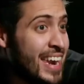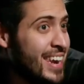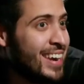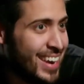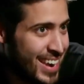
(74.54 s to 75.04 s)

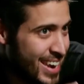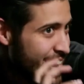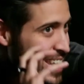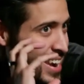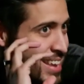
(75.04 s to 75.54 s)
en el, en
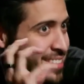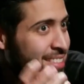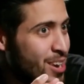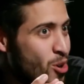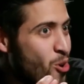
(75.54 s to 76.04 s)
el
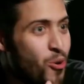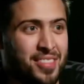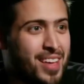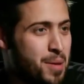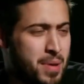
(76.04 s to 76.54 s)
estilo o
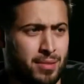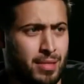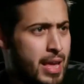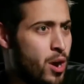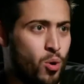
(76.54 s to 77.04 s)
nada más
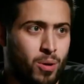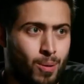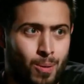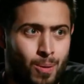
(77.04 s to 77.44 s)
leerlo? No,